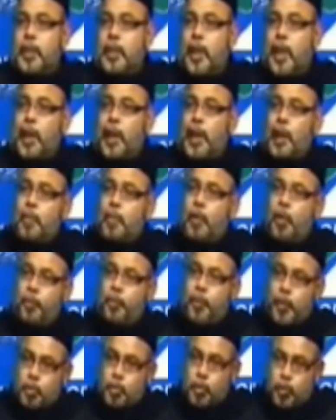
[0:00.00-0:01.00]
या लबो
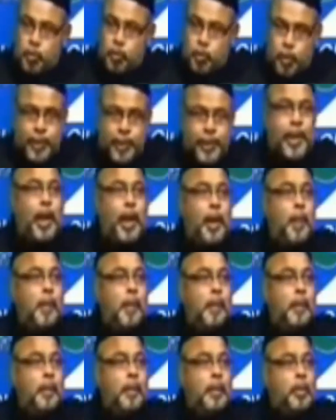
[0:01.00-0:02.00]
फिर तफूलिया
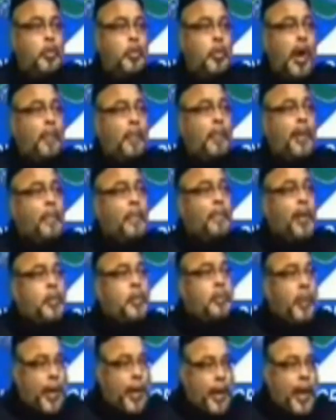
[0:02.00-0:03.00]
जो अपने
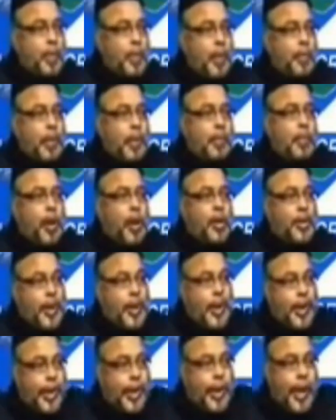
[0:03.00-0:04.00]
बचपने में भी मौत
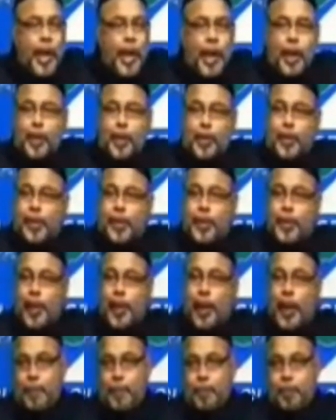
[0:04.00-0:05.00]
से खेला करते
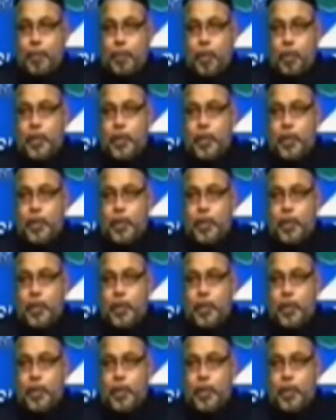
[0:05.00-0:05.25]
थे कहा